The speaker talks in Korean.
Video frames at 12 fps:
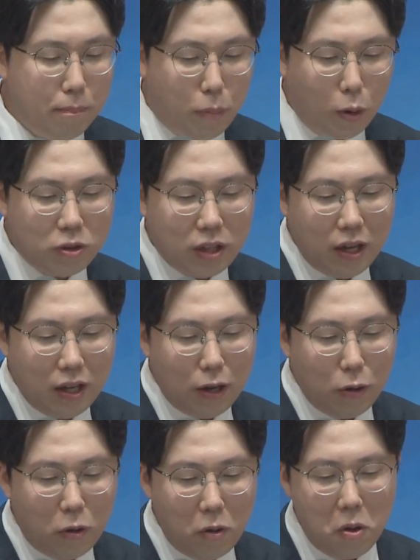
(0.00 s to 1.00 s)
복된
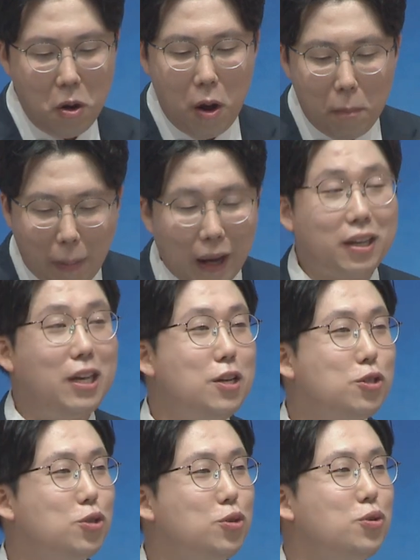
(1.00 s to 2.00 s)
길로 바뀔
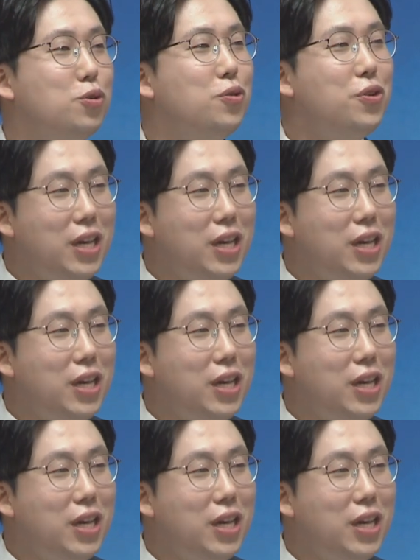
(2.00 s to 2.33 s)
수